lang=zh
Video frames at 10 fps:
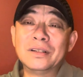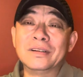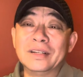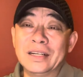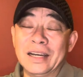是
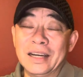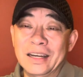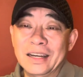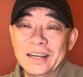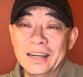不是
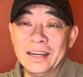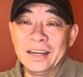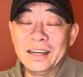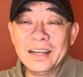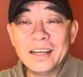啊？
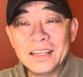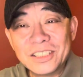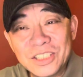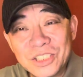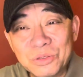啊，
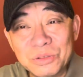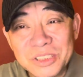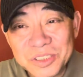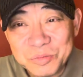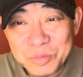修
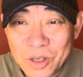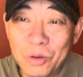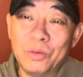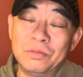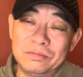行不
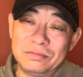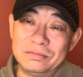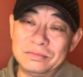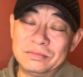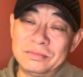够，
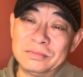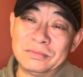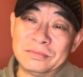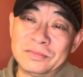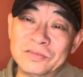
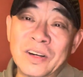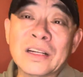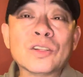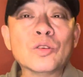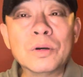嗯，反
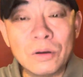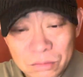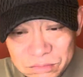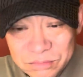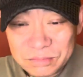正都不够。